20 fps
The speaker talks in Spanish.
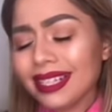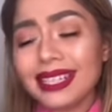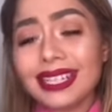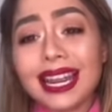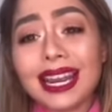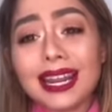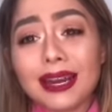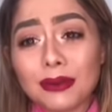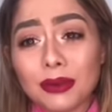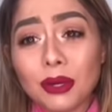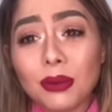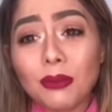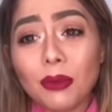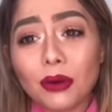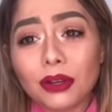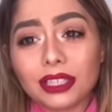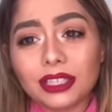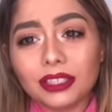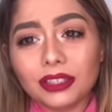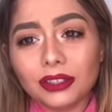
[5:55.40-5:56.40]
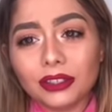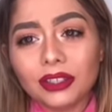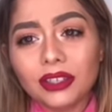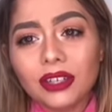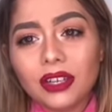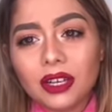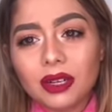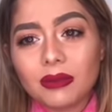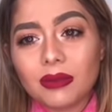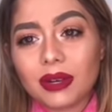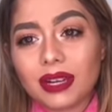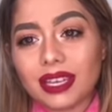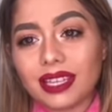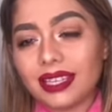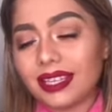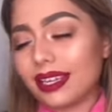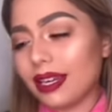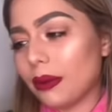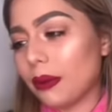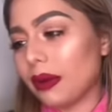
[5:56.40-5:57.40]
La lavé un poquito porque
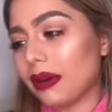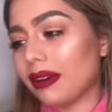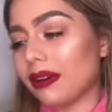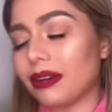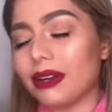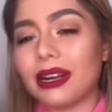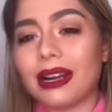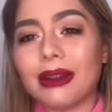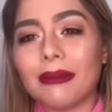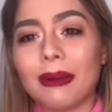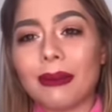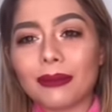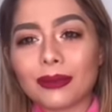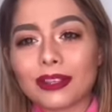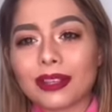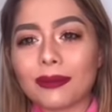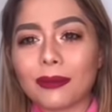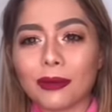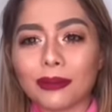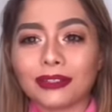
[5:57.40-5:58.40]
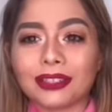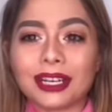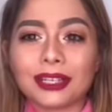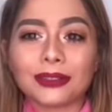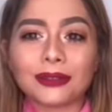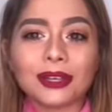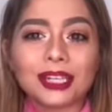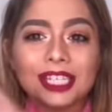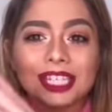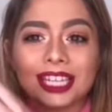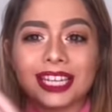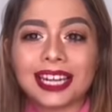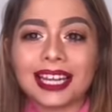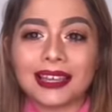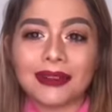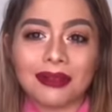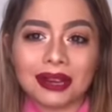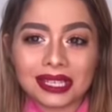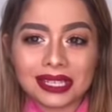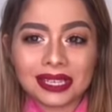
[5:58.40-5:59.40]
dije, bueno, no la vamos a mostrar toda
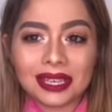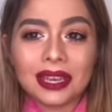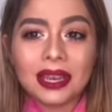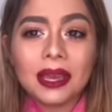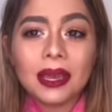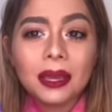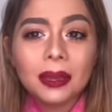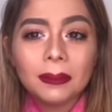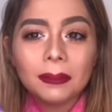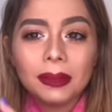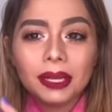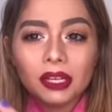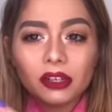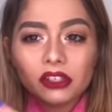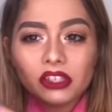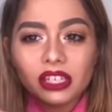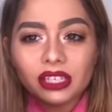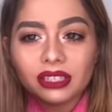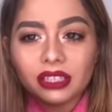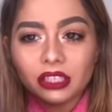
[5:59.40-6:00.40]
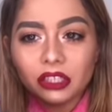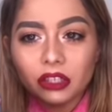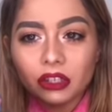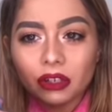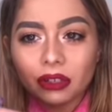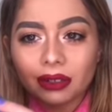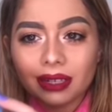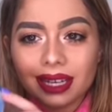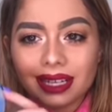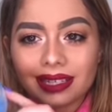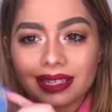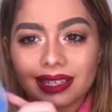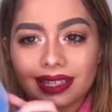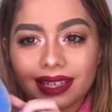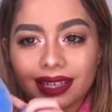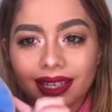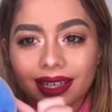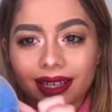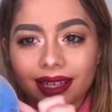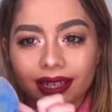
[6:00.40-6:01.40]
llena de base, pero se tiñó, así
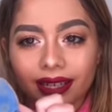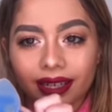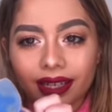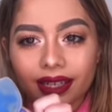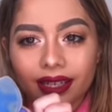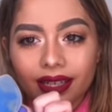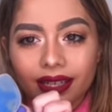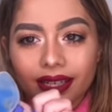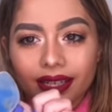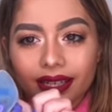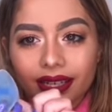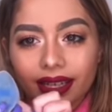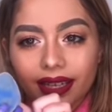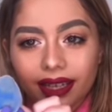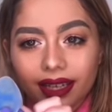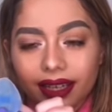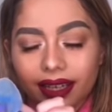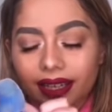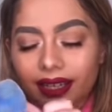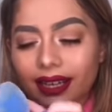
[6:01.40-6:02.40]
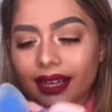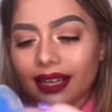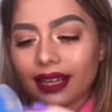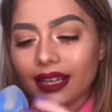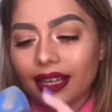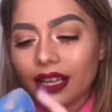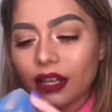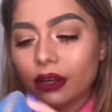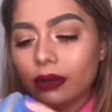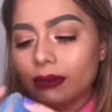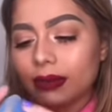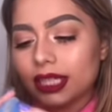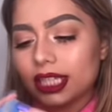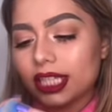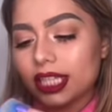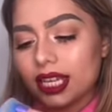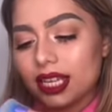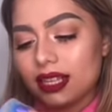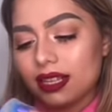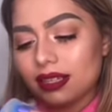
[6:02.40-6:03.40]
que eh, nada, quedaron
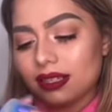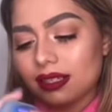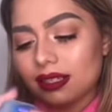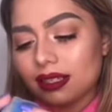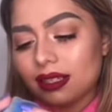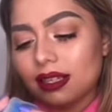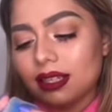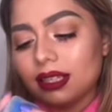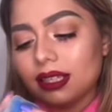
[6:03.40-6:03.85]
manchitas.